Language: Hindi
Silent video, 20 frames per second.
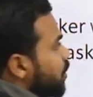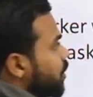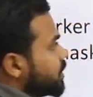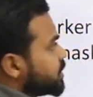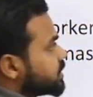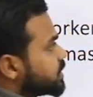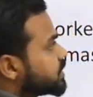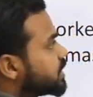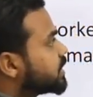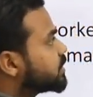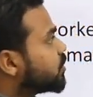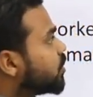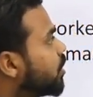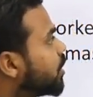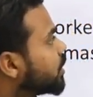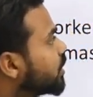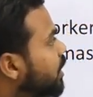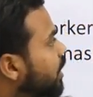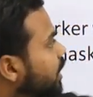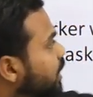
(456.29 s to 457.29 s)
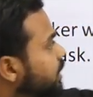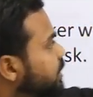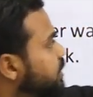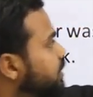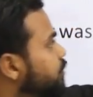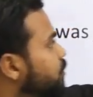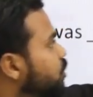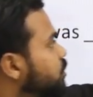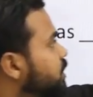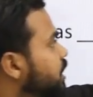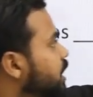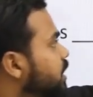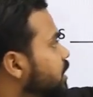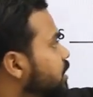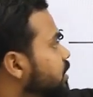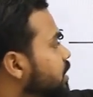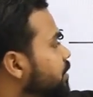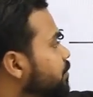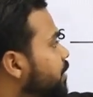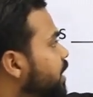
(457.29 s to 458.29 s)
और इसके साथ ऑन लगाना ये बहुत ध्यान
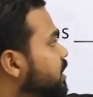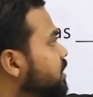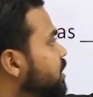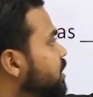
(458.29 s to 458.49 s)
रखना बाय द